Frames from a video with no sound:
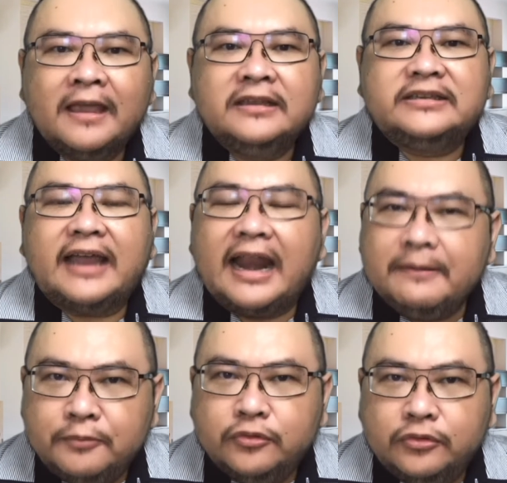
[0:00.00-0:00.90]

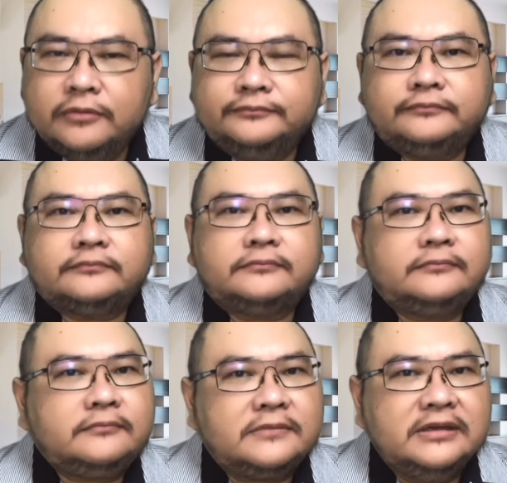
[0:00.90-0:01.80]
Sekalipun
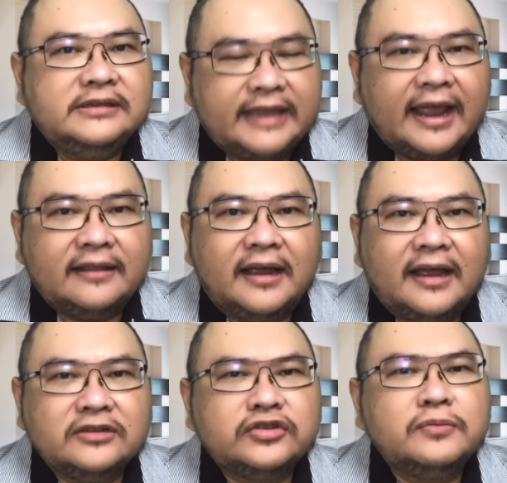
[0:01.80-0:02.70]
saya
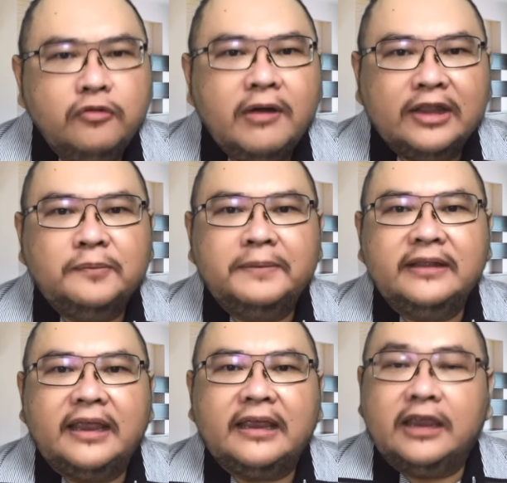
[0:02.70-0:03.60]
katakan semua itu
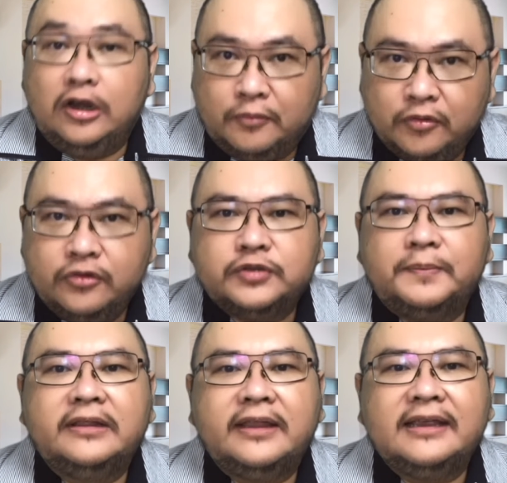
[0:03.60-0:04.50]
penting, hidup kudus
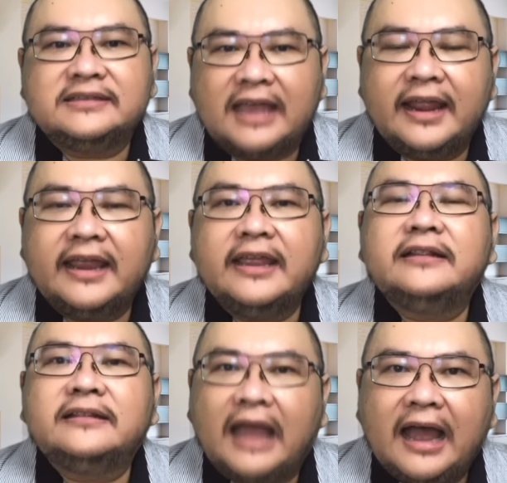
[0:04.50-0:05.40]
penting, saleh,
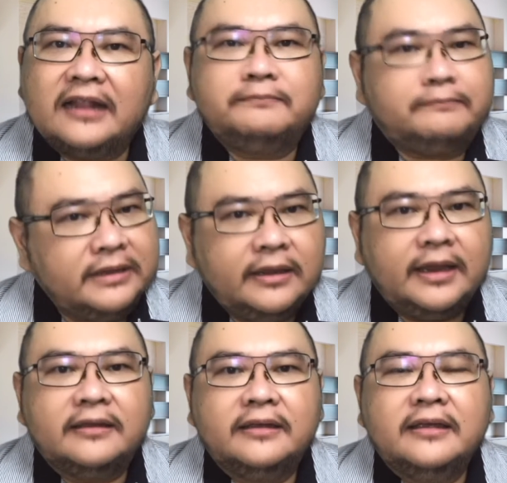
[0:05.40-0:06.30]
taat
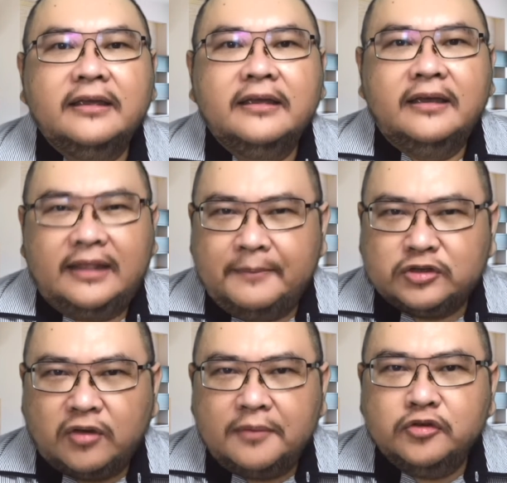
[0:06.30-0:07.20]
penting. Tetapi
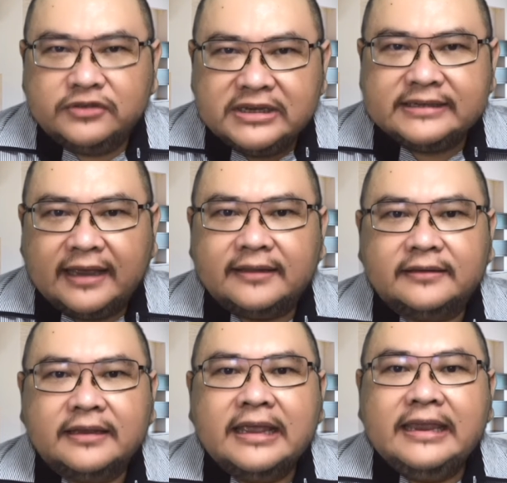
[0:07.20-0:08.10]
soal muzizat,
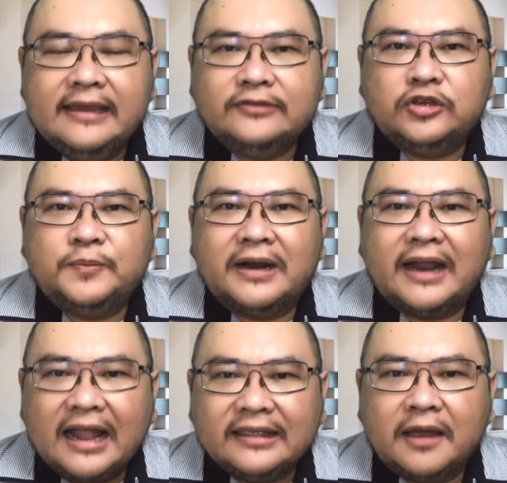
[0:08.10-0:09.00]
Yesus
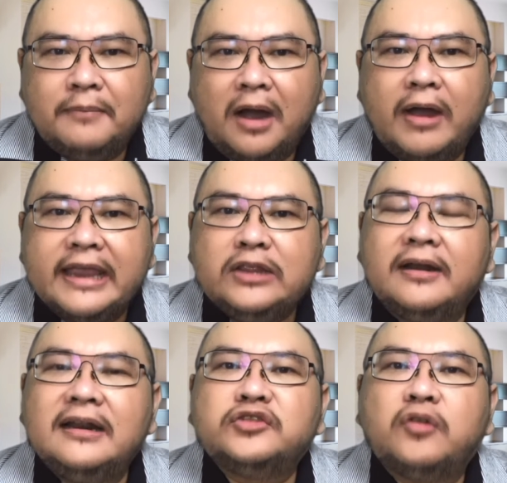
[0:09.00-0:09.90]
berkata bahwa itu
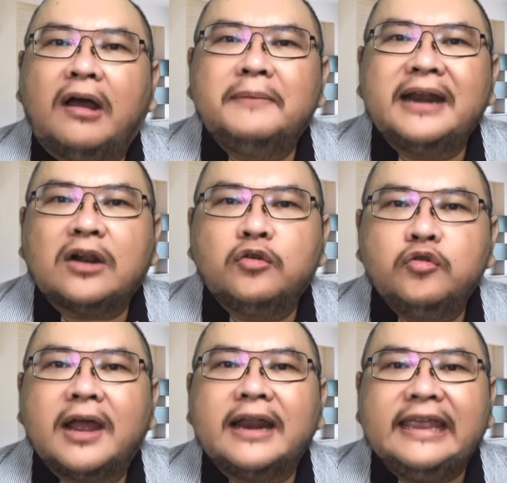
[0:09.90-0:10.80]
adalah soal
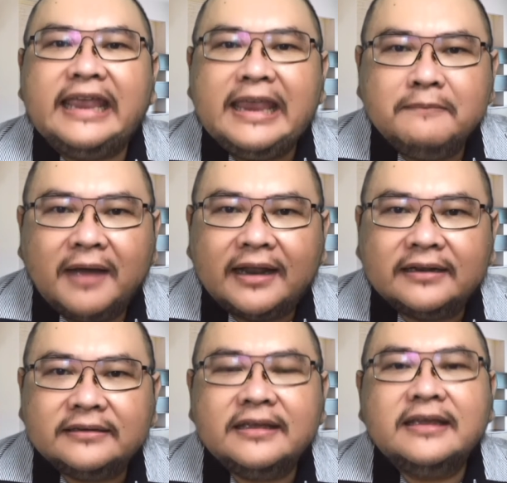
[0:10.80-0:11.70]
menaruhkan iman
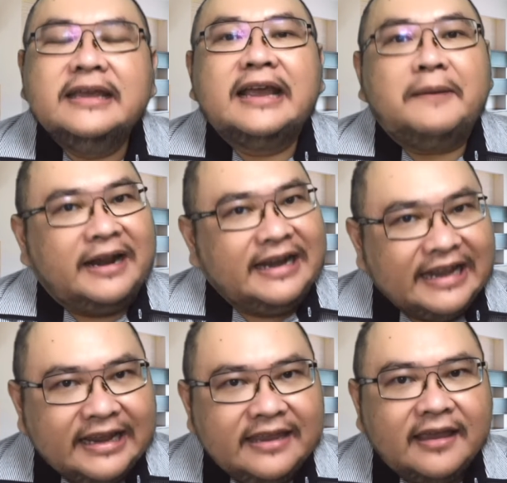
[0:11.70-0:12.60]
kepada
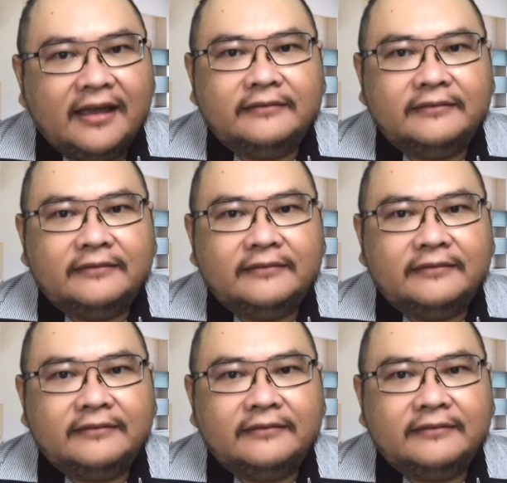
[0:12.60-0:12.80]
dirinya,